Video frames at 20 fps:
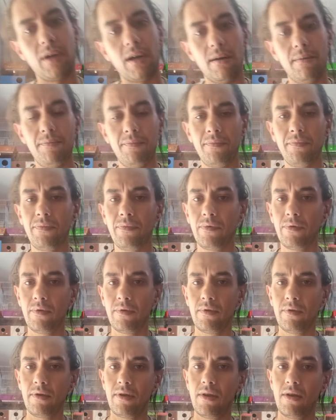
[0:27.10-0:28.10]
فيها
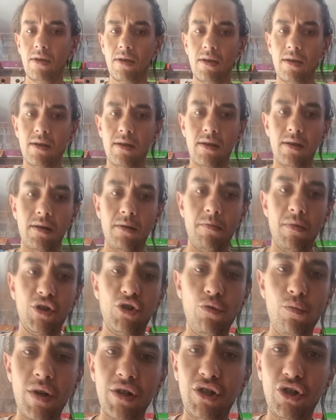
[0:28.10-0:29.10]

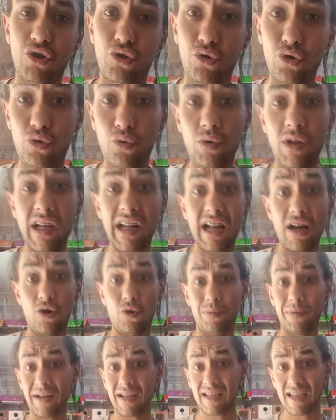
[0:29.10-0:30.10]
باش هما تيجدو تقول لي راه
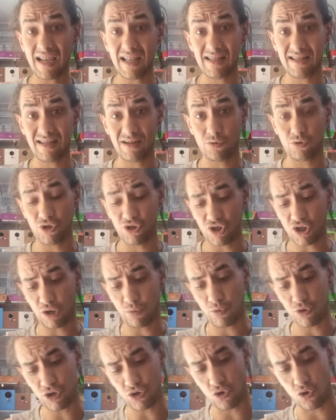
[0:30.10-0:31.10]
غبره كي غندير باش
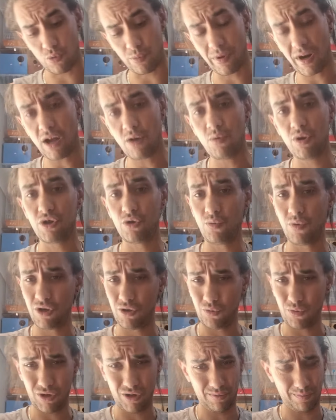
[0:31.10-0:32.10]
نشربوا ديك الغبره واش
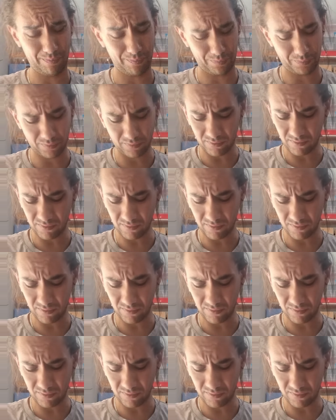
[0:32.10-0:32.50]
واش واش